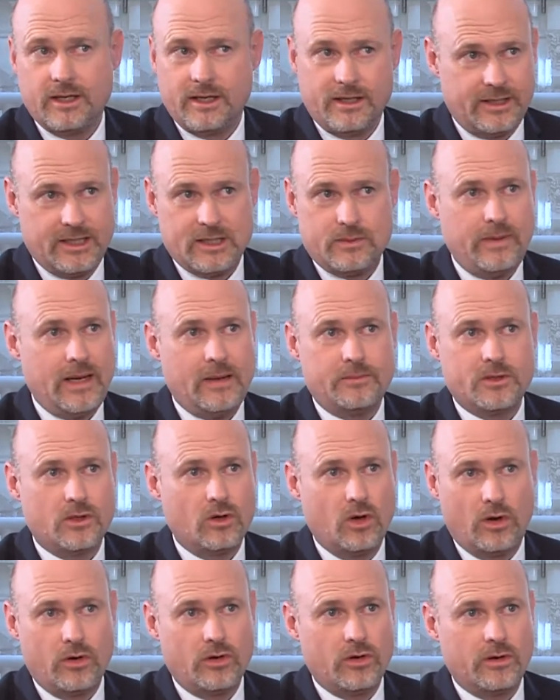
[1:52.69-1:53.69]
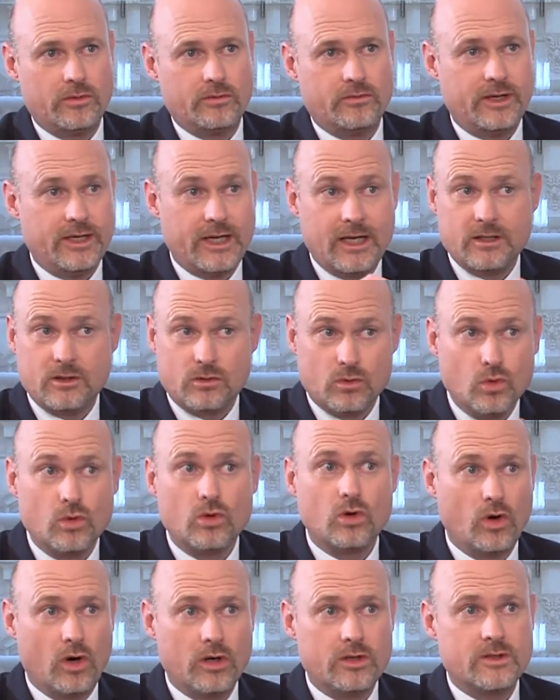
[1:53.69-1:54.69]
das bleibt in London, weil da die guten
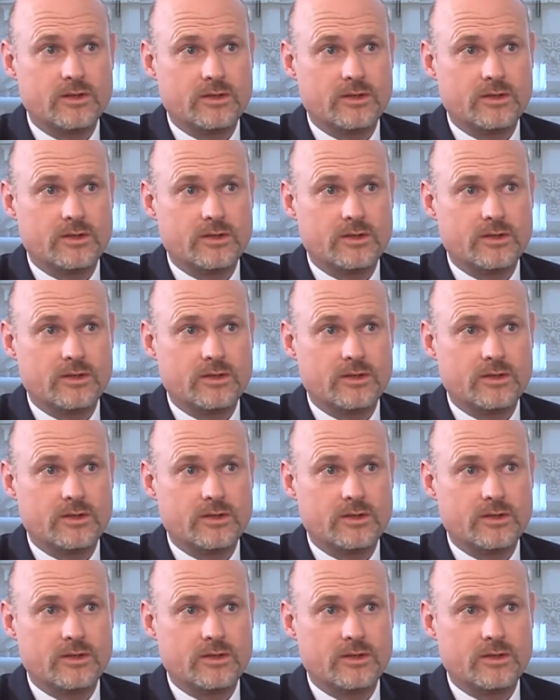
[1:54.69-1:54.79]
Leute